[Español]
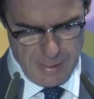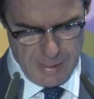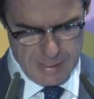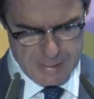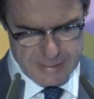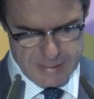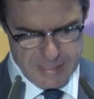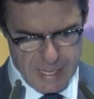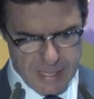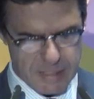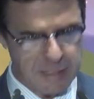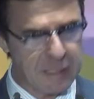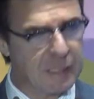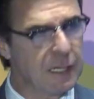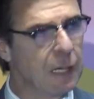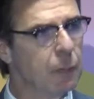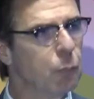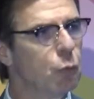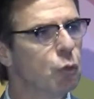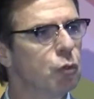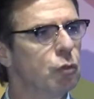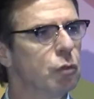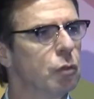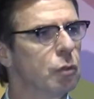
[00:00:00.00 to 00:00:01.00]
Ya hay en el
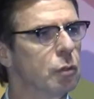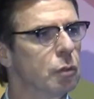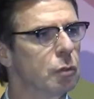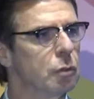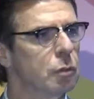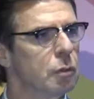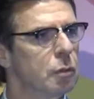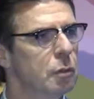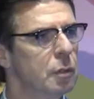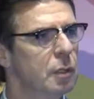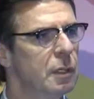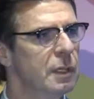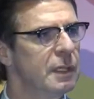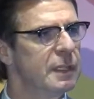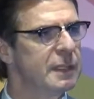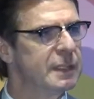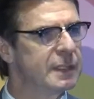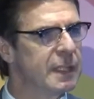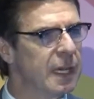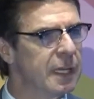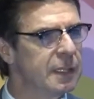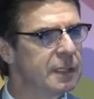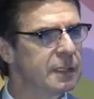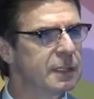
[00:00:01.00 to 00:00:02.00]
mundo
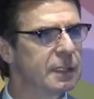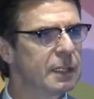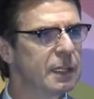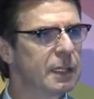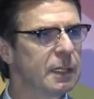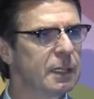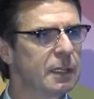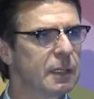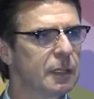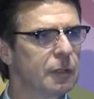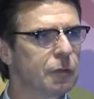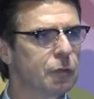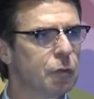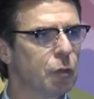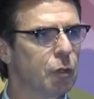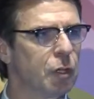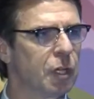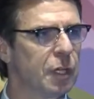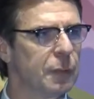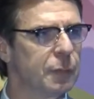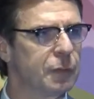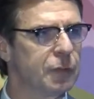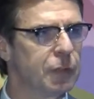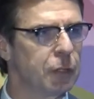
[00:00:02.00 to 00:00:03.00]
tantas
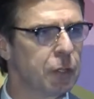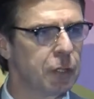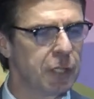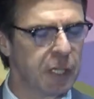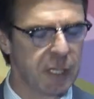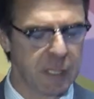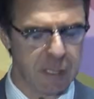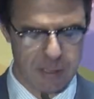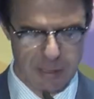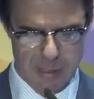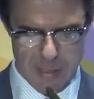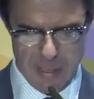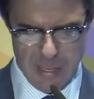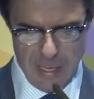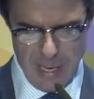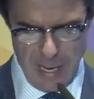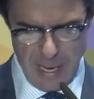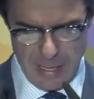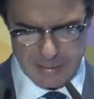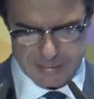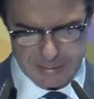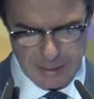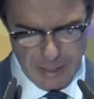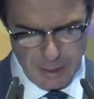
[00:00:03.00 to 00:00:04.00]
suscripciones
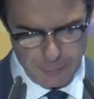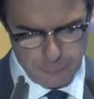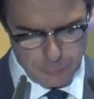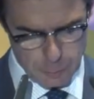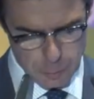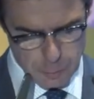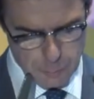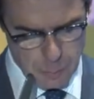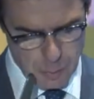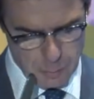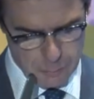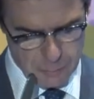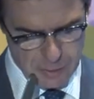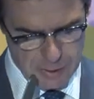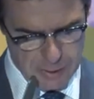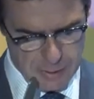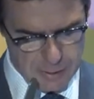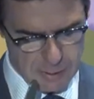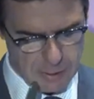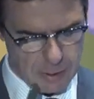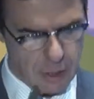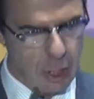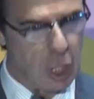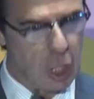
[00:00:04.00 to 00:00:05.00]
a teléfonos móviles